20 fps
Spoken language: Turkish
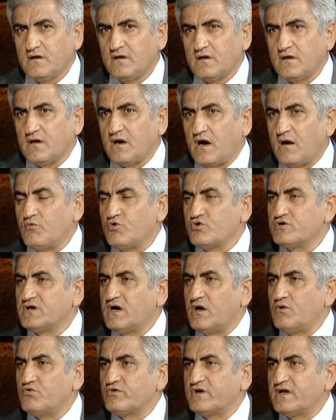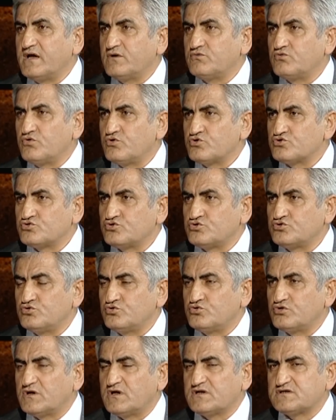E, amonya üreye dönüştürdü,
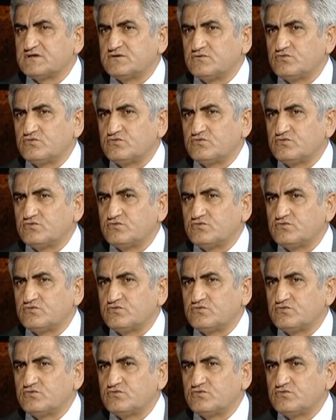ürük asit.